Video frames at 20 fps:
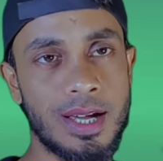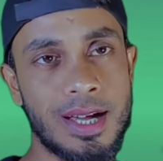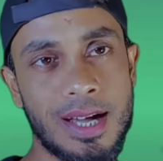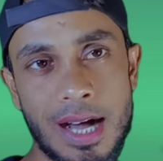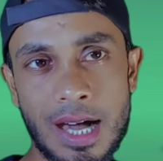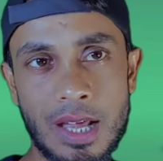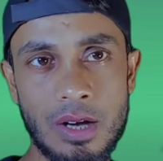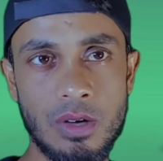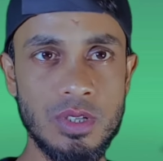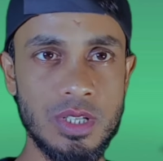
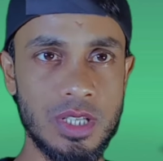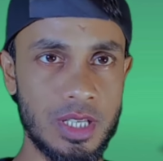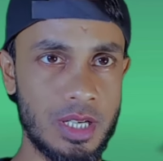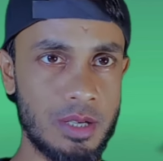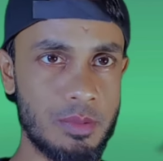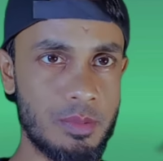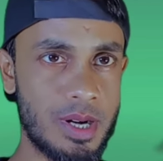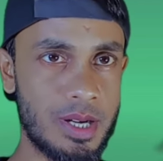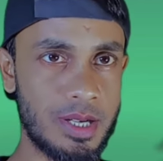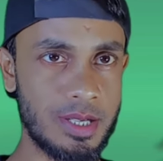কারণ
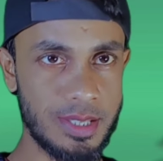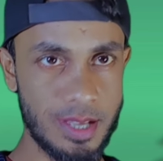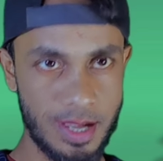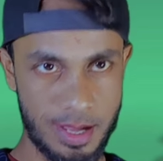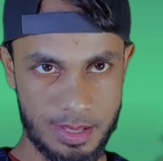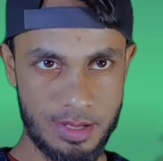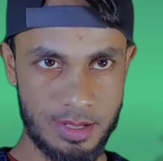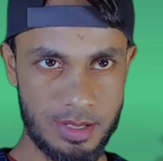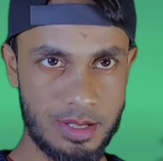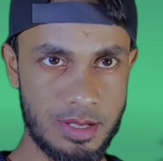সিনেমাটি
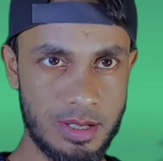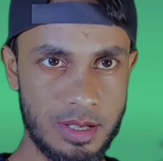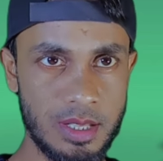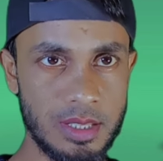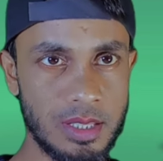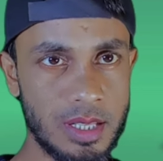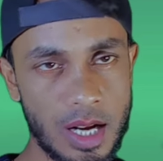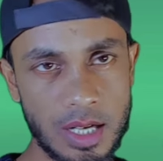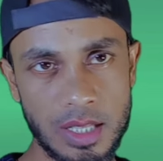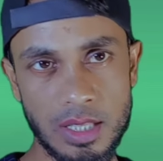তাদের আর